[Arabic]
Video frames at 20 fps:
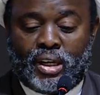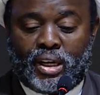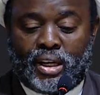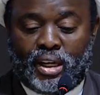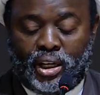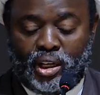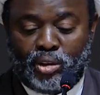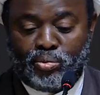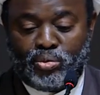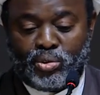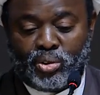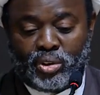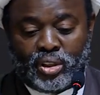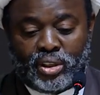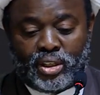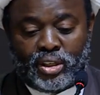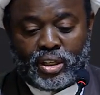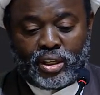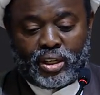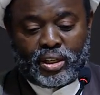الحمد
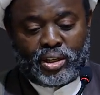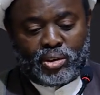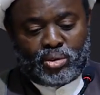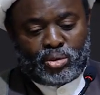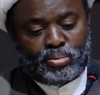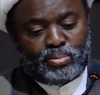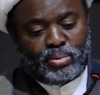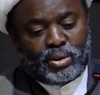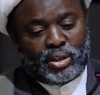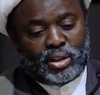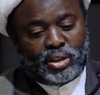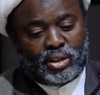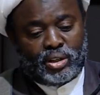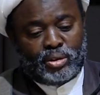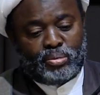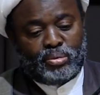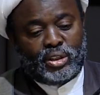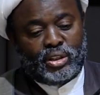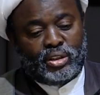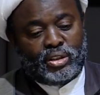لله رب
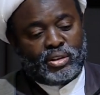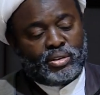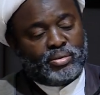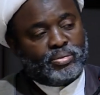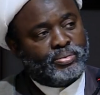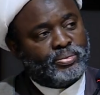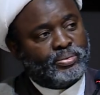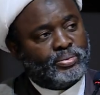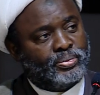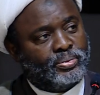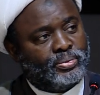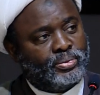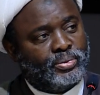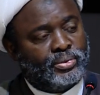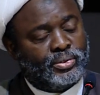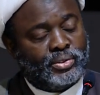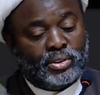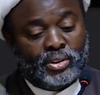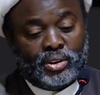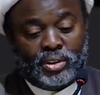العالمين الحمد
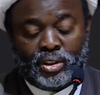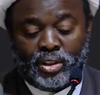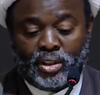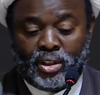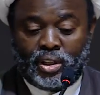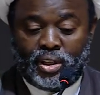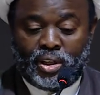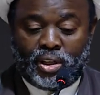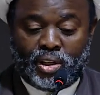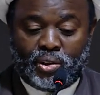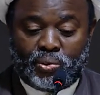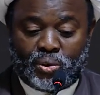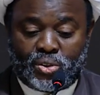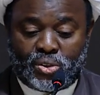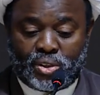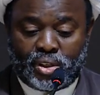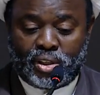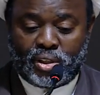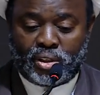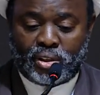لله رب العالمين
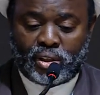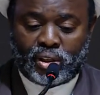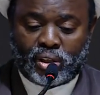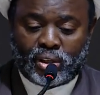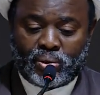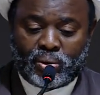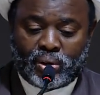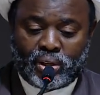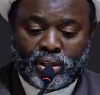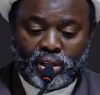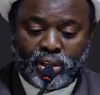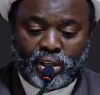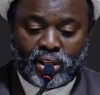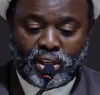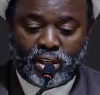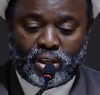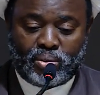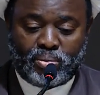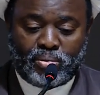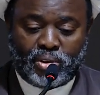وصلى الله
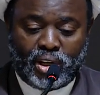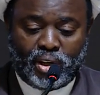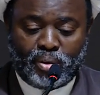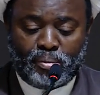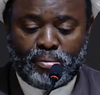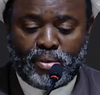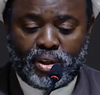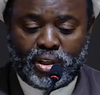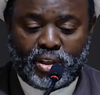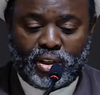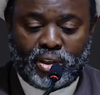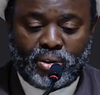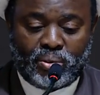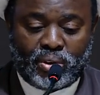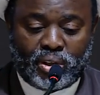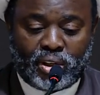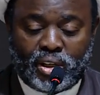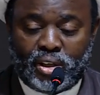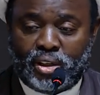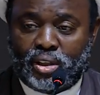على محمد
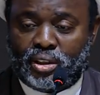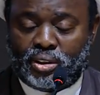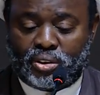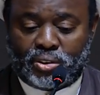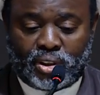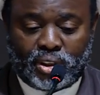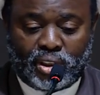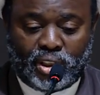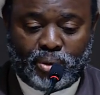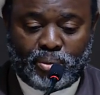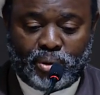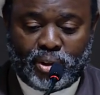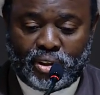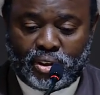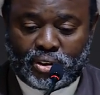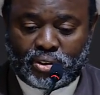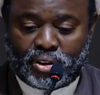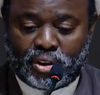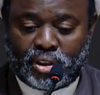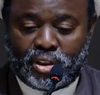وآله الطيبين
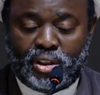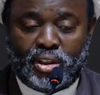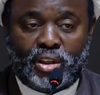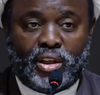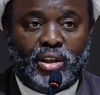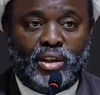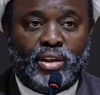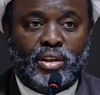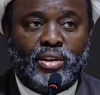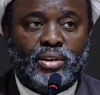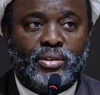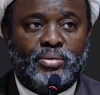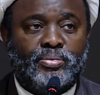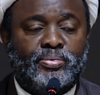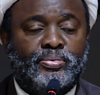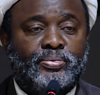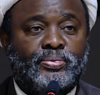الطاهرين